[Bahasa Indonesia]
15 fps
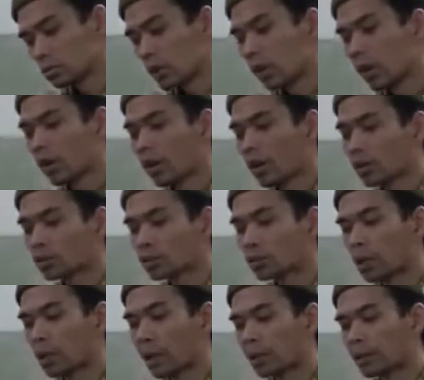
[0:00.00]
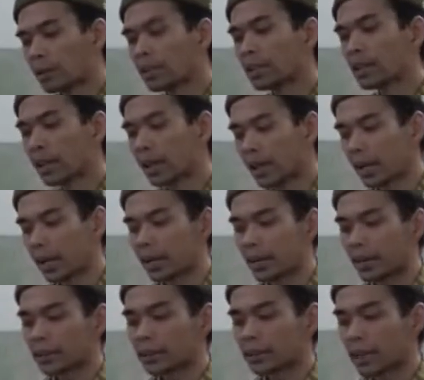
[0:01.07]
Kalau ada orang susah mati dekat dengan
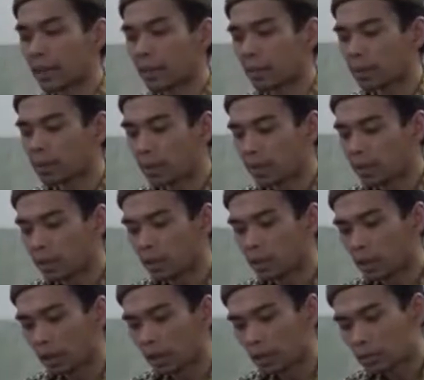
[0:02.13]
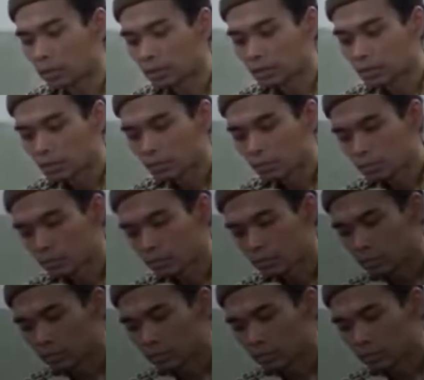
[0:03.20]
dia sesak nafas mati kok.